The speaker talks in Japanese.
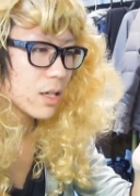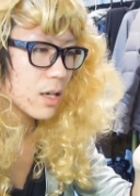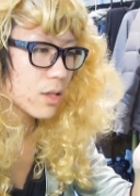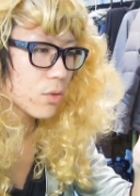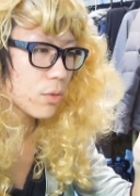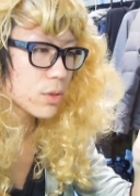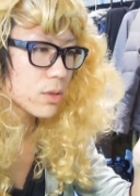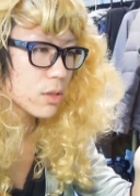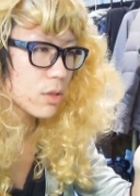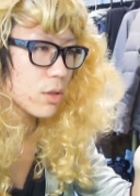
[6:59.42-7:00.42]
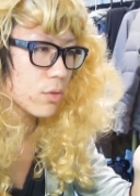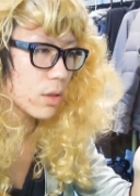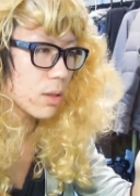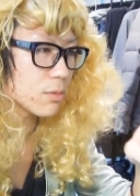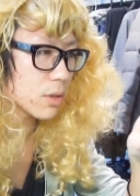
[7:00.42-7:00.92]
えっと普通にやっちゃっていいよ
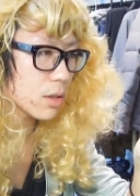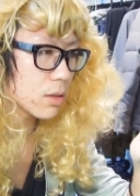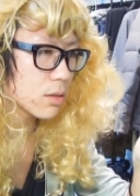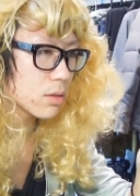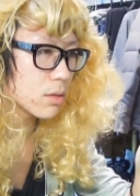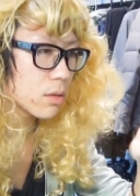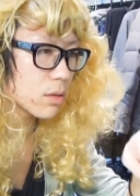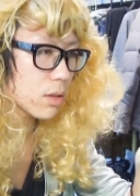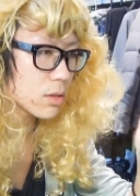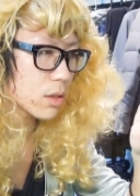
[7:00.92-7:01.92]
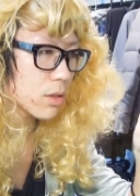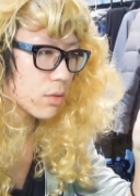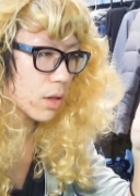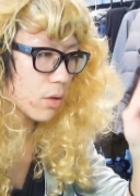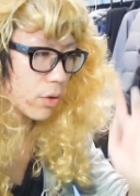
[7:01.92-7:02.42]
ね多分ねうんやっちゃっていい
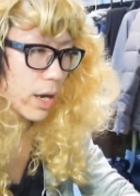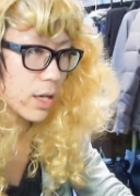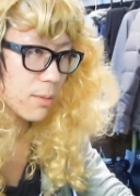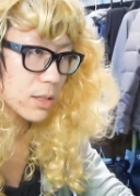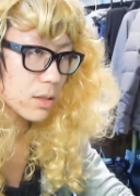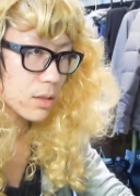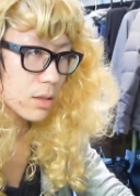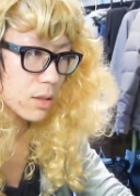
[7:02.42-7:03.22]
よね OK いきます